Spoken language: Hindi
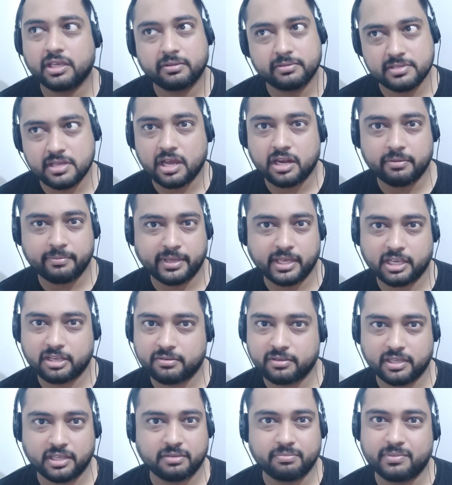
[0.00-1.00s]
एक साल में
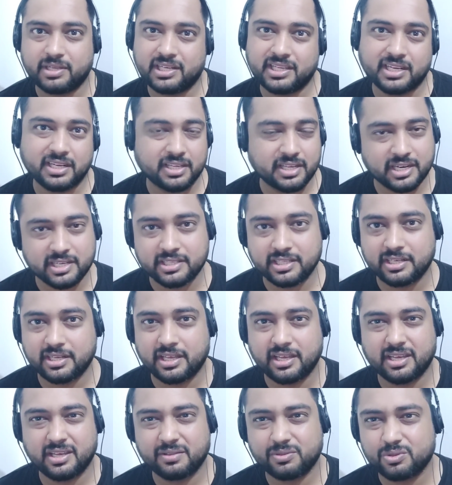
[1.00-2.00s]
एक एक मिलियन कर
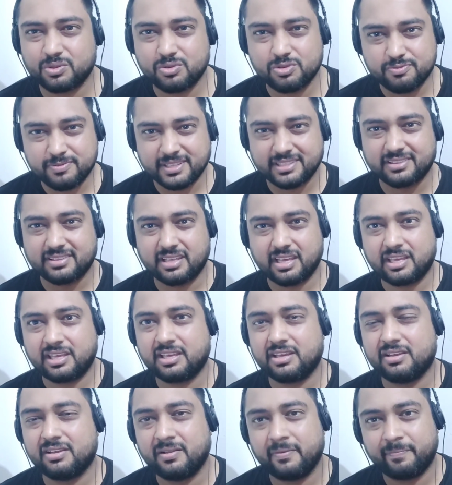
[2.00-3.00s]
देना है तो उस वक्त
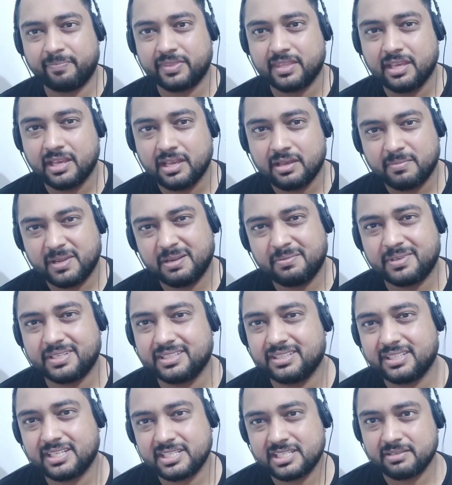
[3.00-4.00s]
देख के मतलब
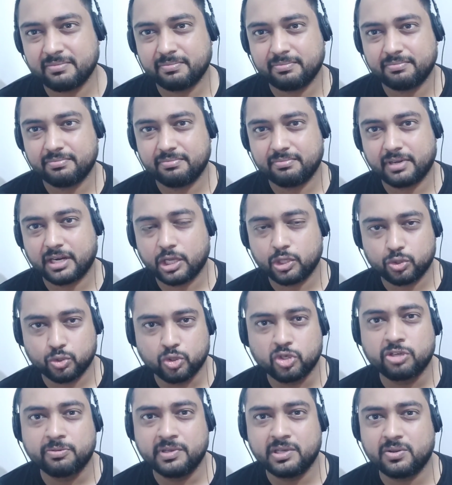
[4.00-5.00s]
अंदर से बड़ा
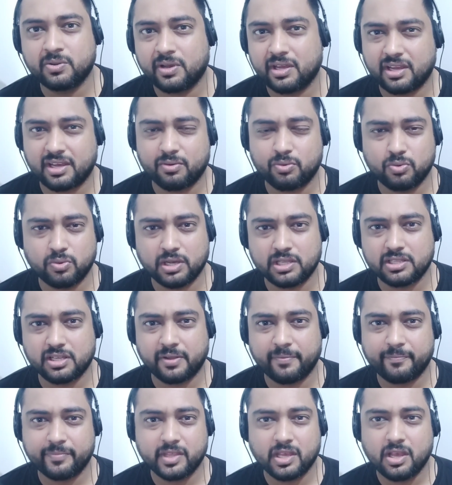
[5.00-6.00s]
दुख भी हुआ हुआ था